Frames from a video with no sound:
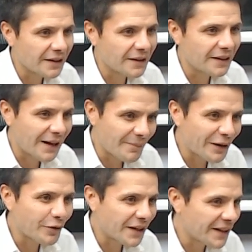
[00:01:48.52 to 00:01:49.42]
de la
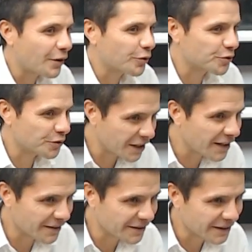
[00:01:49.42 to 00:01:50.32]
mano del diálogo
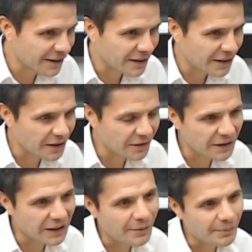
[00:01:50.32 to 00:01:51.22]
social y
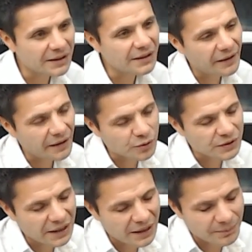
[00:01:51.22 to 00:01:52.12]
finalmente
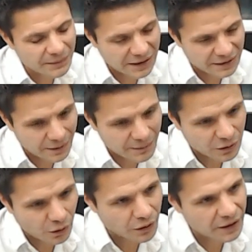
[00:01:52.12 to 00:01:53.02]
reducir la
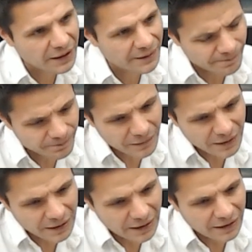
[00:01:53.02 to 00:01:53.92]
tramitología
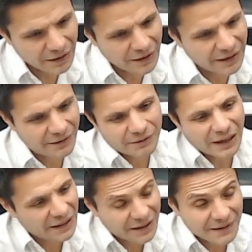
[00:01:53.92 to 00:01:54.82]

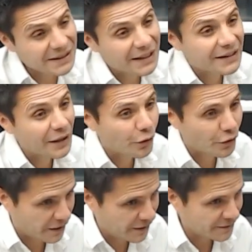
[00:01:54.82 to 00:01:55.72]
a través de la
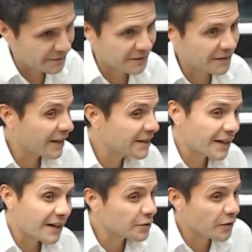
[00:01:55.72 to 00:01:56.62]
tecnología tres
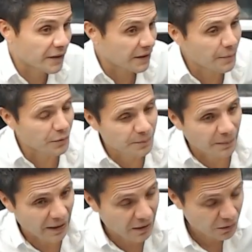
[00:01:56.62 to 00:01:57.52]
grandes objetivos
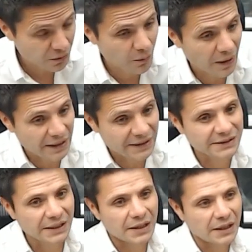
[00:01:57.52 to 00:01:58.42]
para los
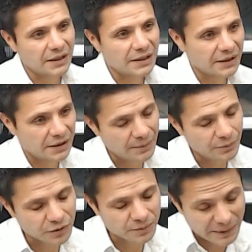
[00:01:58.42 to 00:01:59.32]
cuales eh,
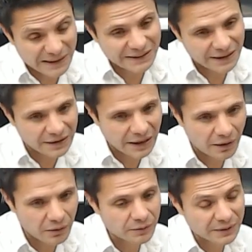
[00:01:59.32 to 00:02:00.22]
hemos
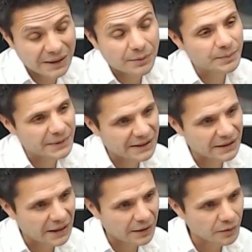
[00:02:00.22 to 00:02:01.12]
presentado o estamos
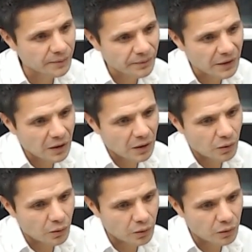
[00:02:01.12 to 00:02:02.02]
presentando
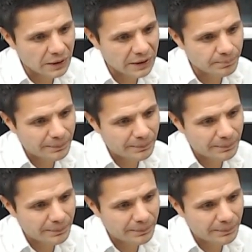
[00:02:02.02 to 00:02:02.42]
un